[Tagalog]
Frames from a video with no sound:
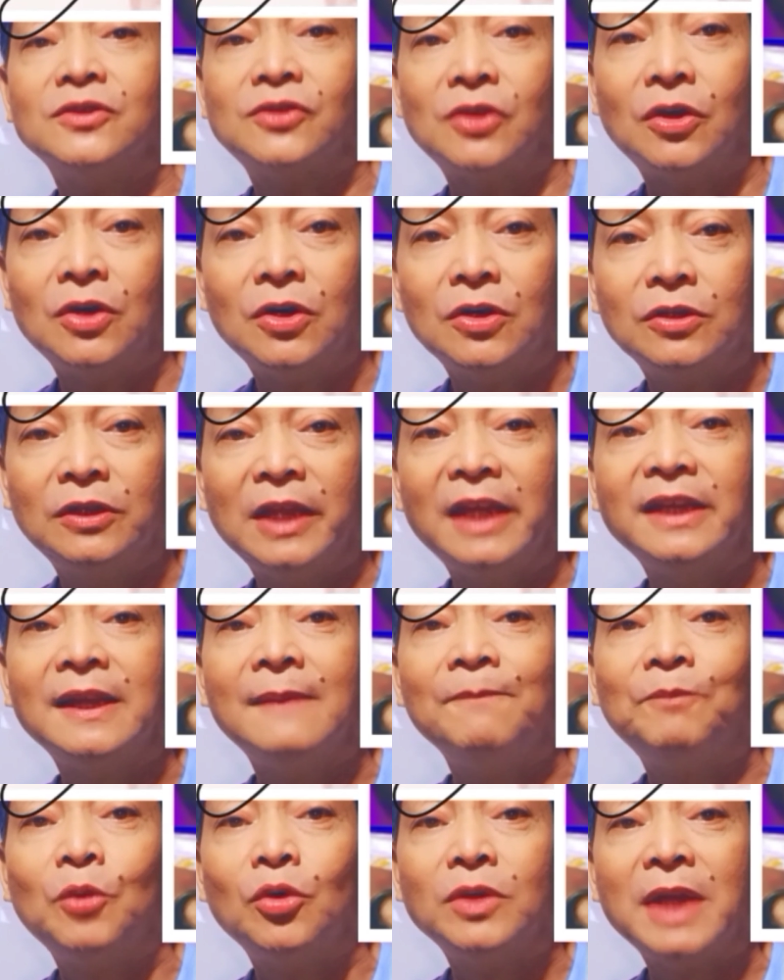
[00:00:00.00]
So
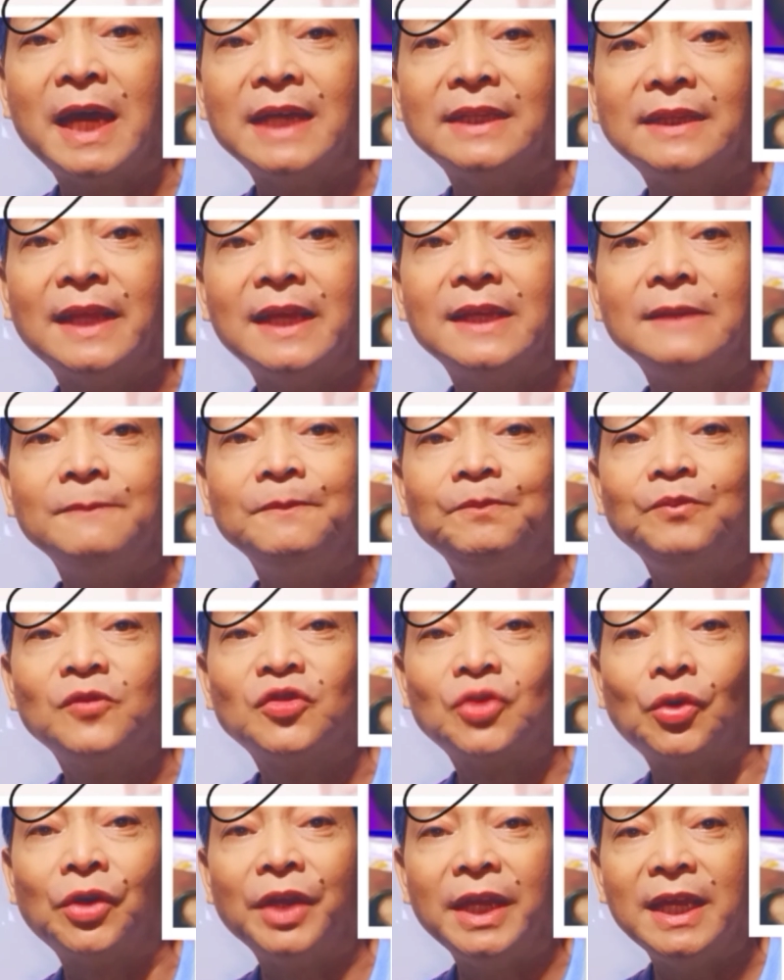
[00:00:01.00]
tingnan po natin,
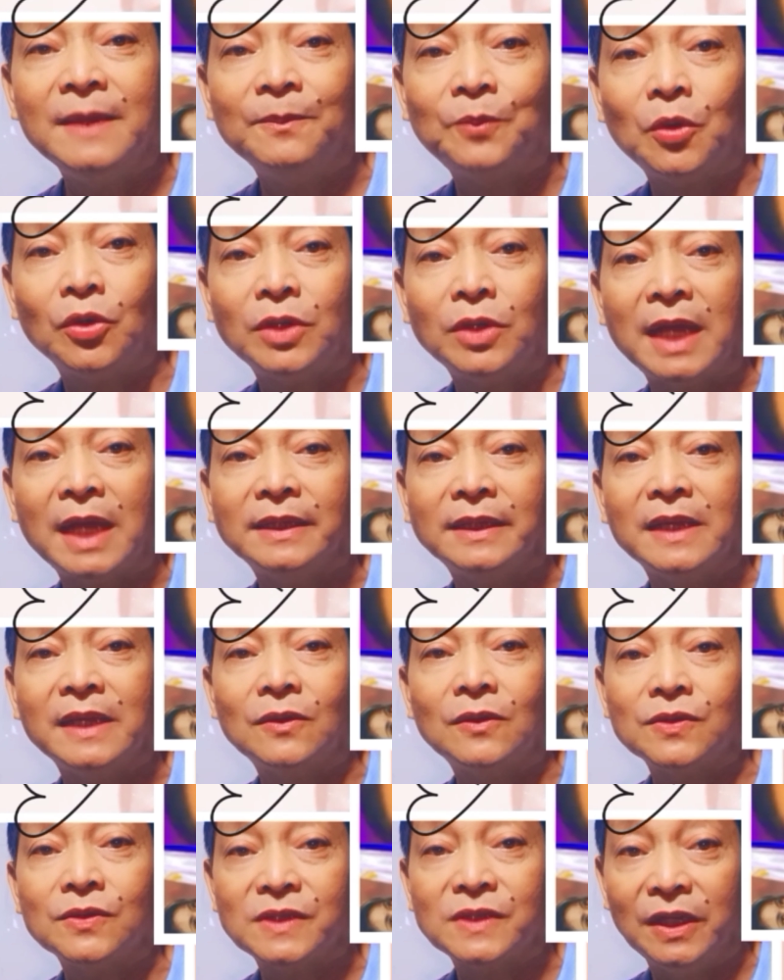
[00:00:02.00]
suriin po natin
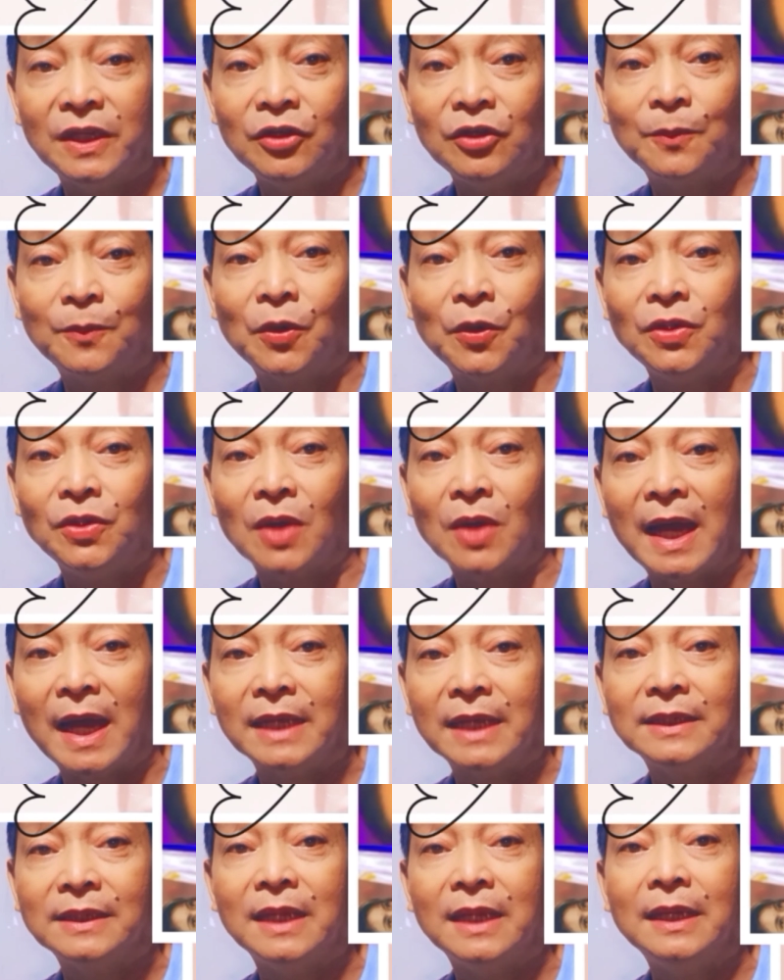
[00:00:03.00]
kung sino po yung
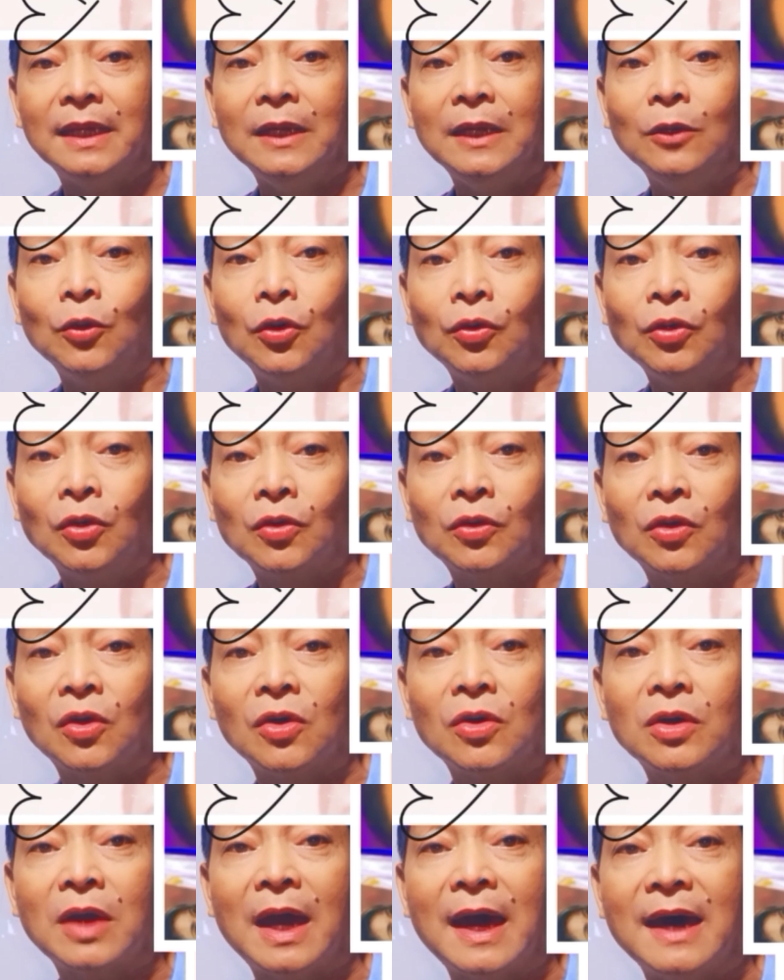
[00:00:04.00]
ating
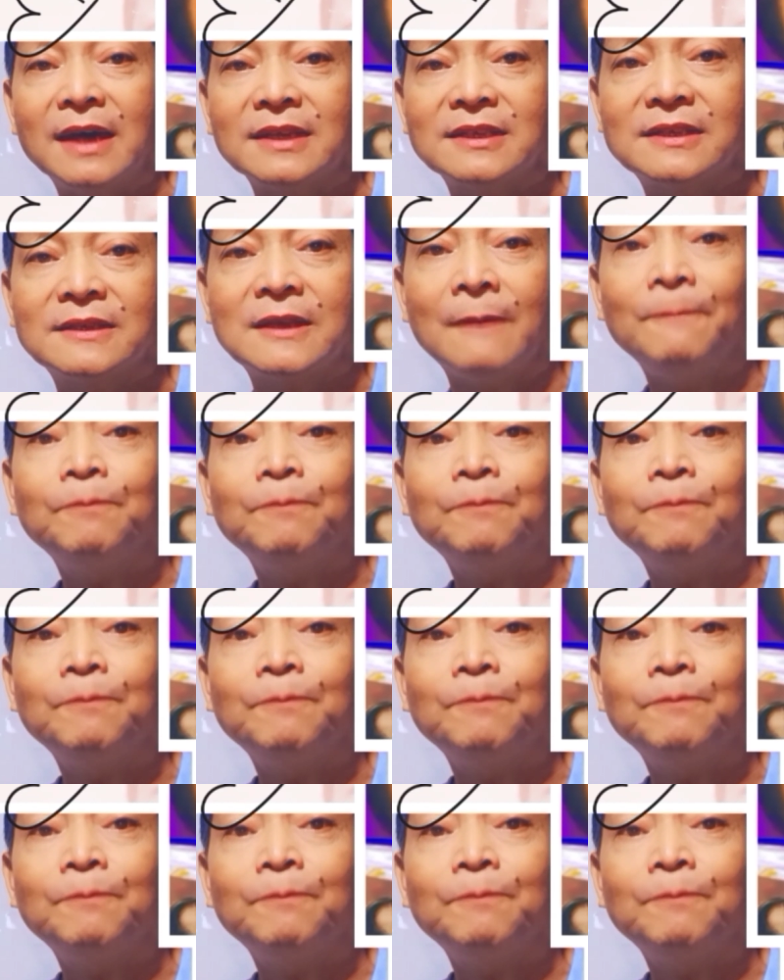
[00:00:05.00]
iluluklok as